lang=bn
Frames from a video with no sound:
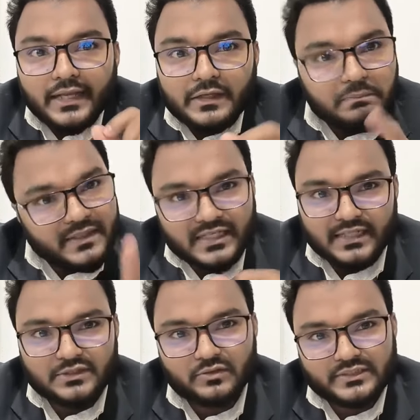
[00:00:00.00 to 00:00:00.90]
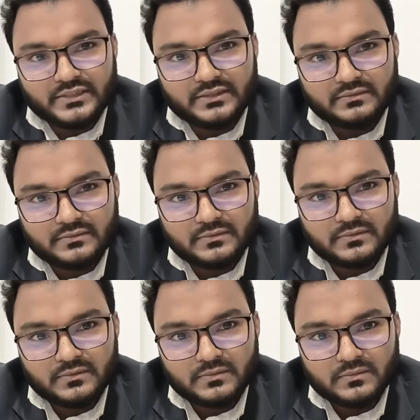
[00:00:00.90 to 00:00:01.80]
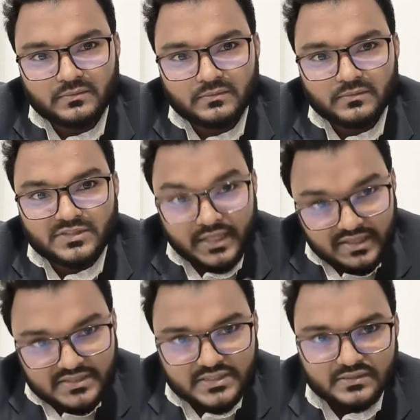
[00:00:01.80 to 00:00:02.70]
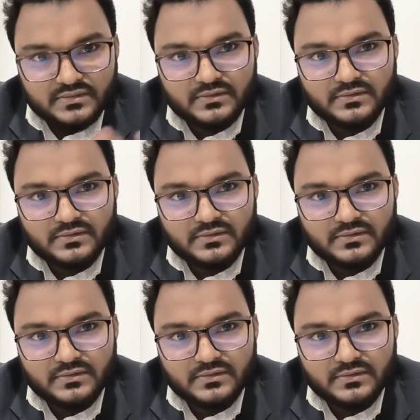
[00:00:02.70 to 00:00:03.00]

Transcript: ইট বেঁধে রাখতে হবে তাদের চ্যালেঞ্জ